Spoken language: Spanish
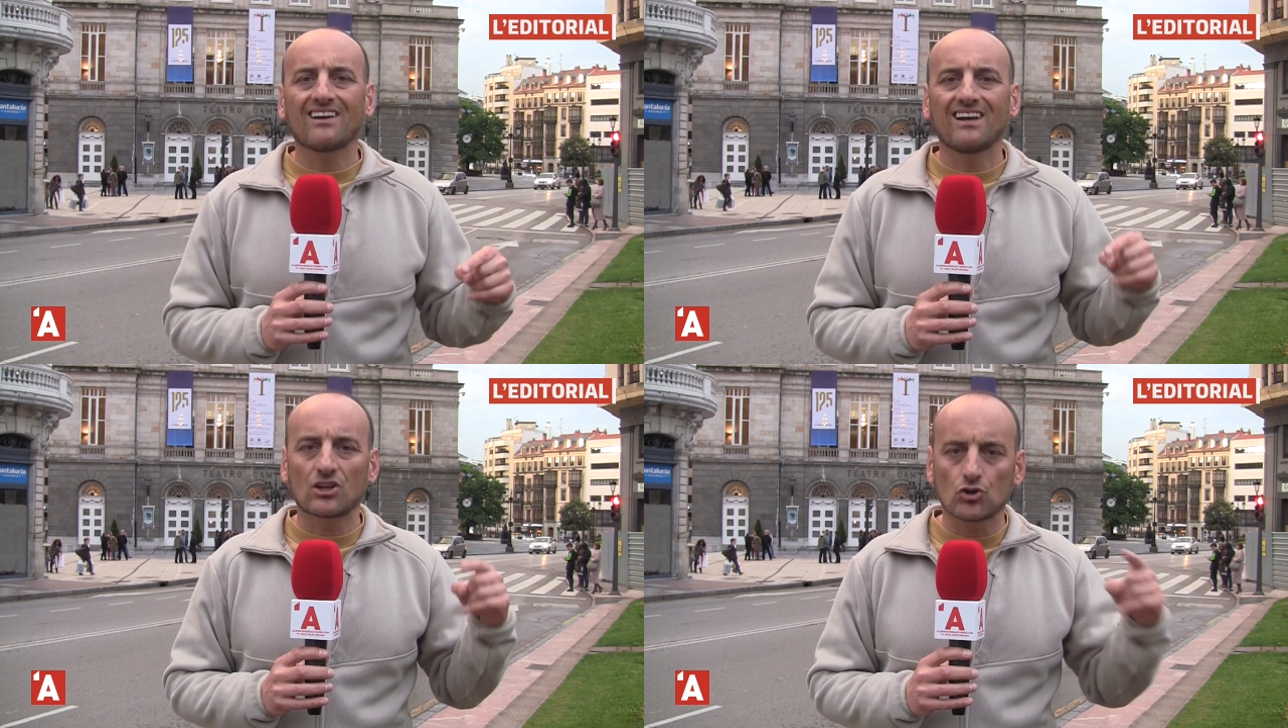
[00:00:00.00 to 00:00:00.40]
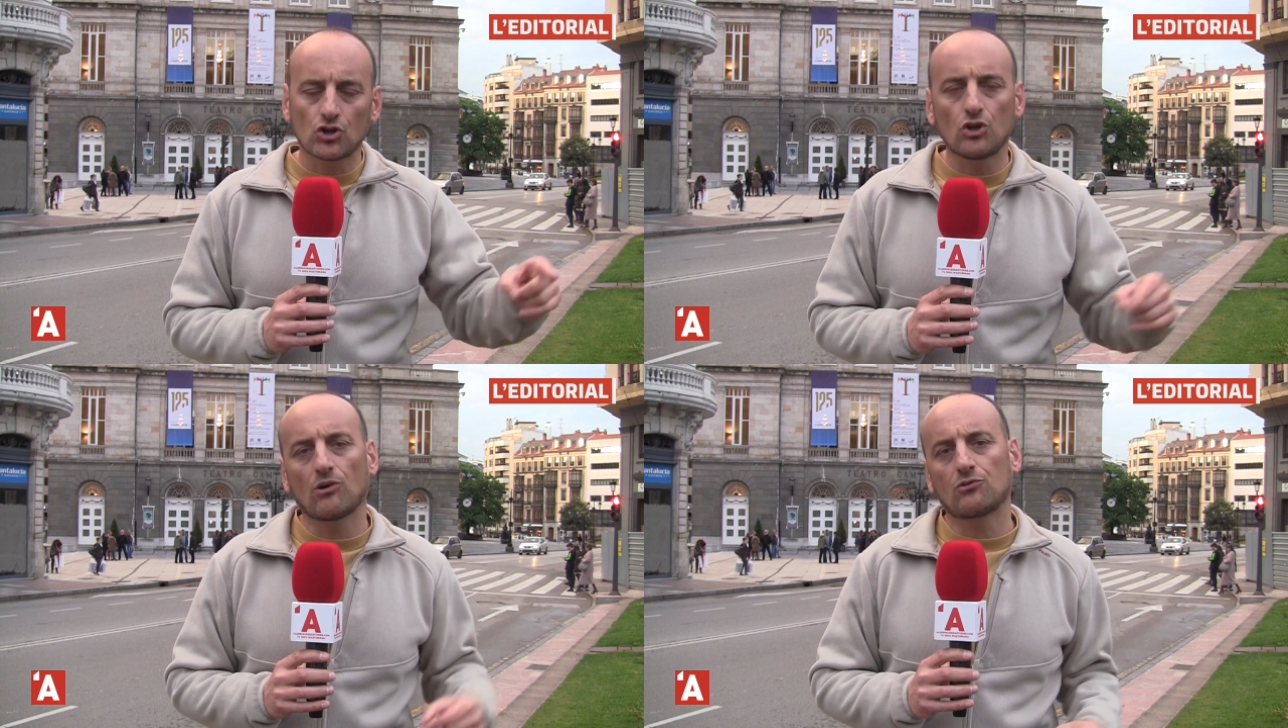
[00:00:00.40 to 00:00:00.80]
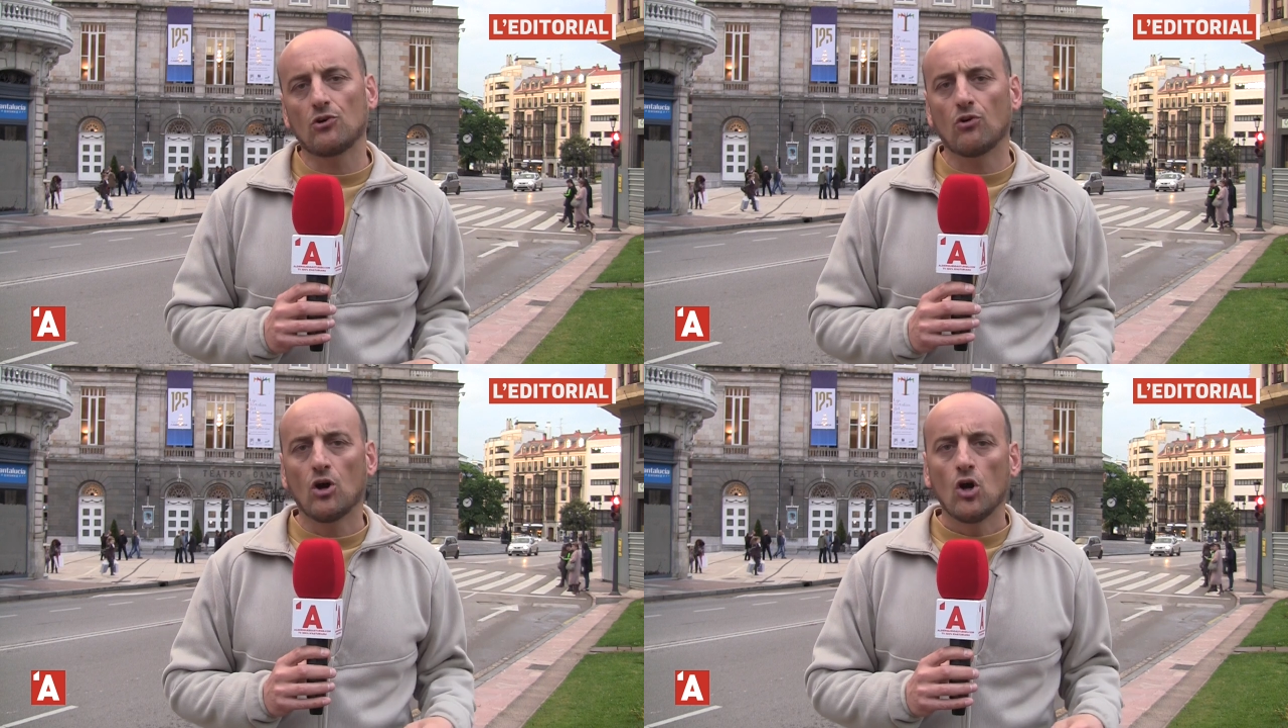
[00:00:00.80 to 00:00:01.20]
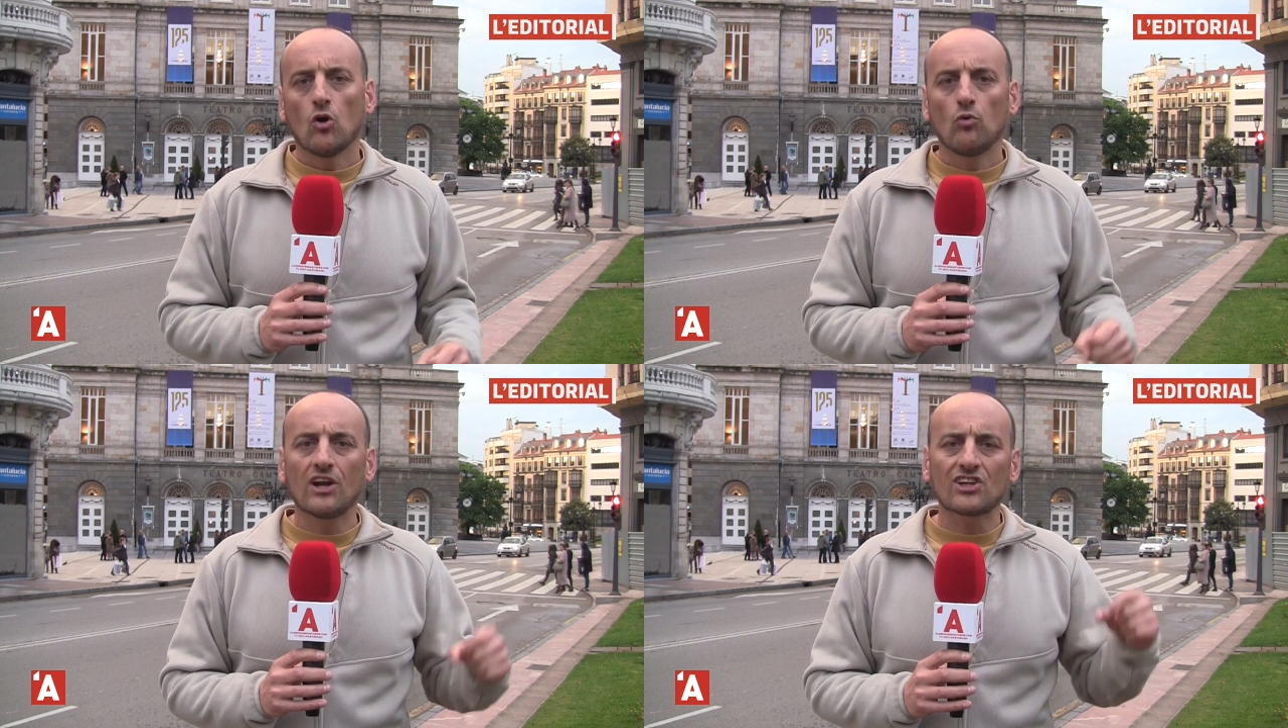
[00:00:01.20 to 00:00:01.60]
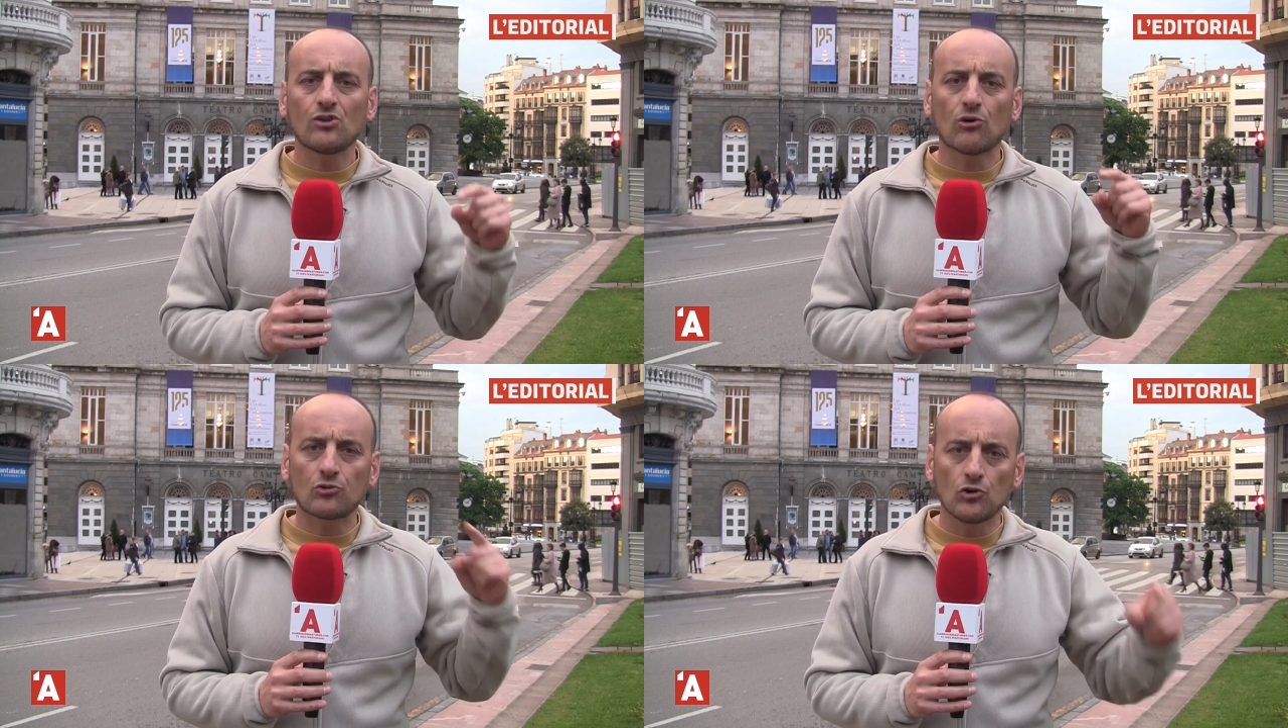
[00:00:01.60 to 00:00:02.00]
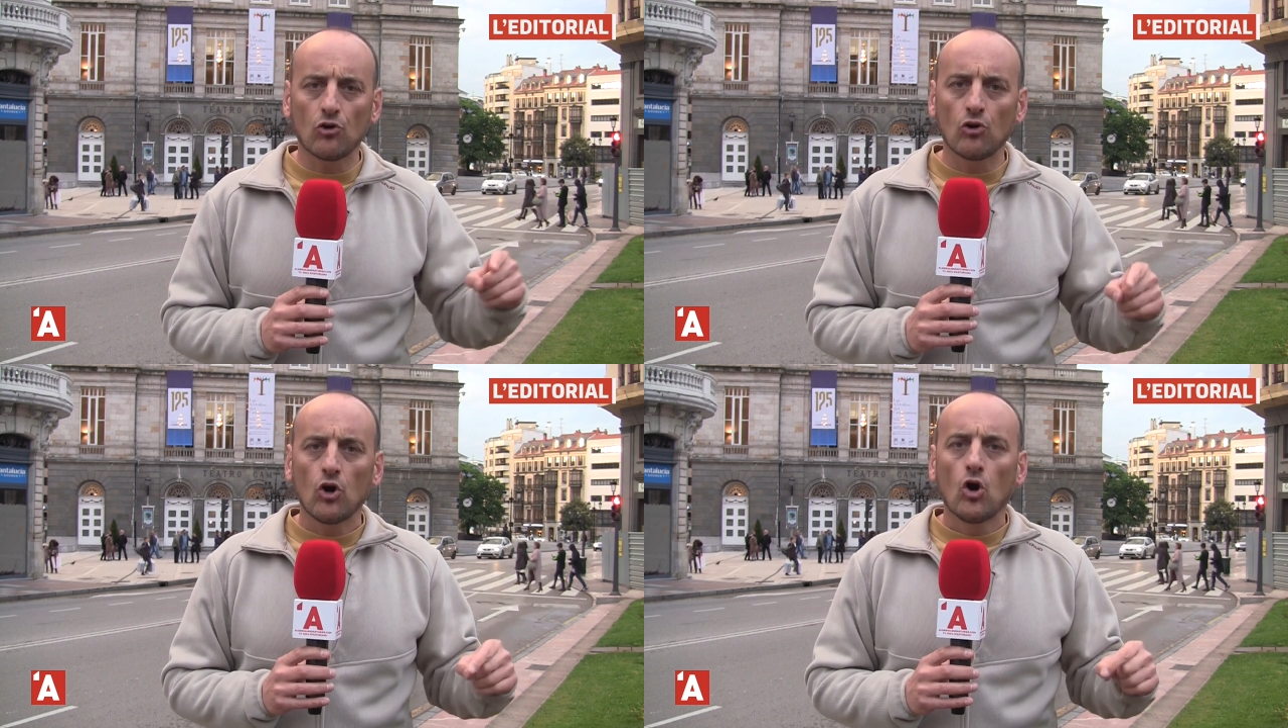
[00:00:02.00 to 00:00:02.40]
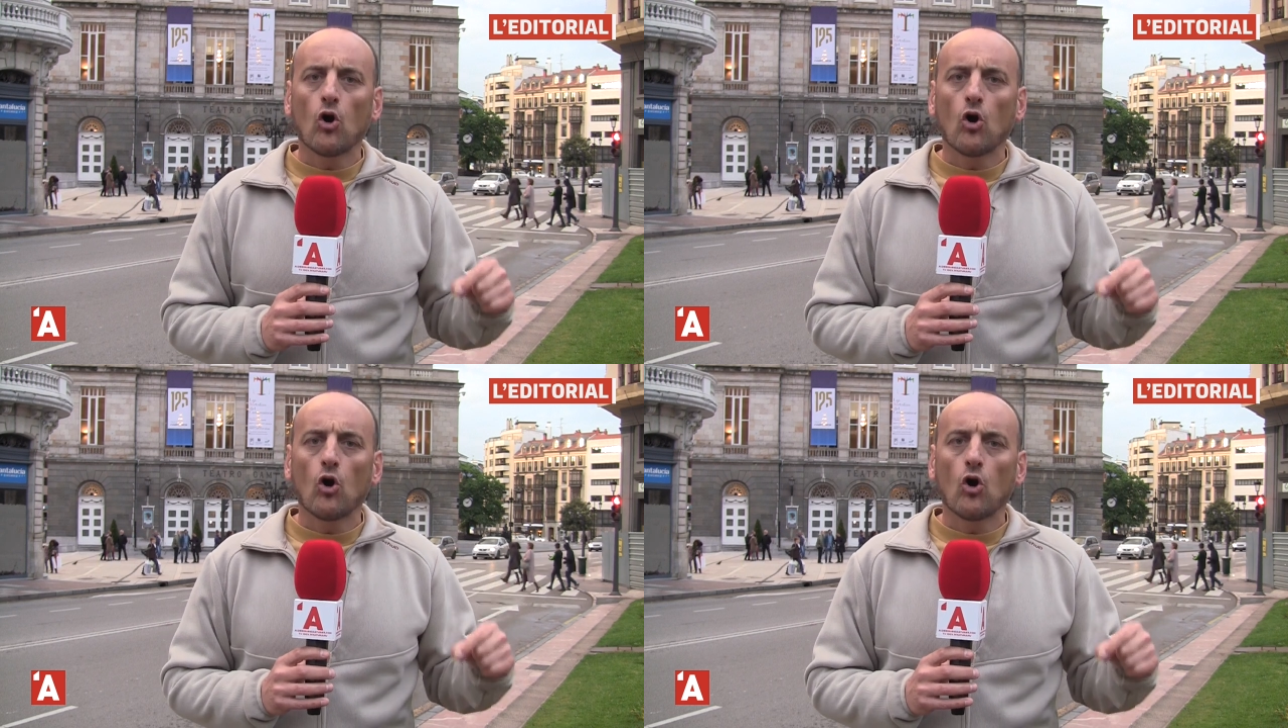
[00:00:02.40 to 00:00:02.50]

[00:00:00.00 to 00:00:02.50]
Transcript: la su situación, una situación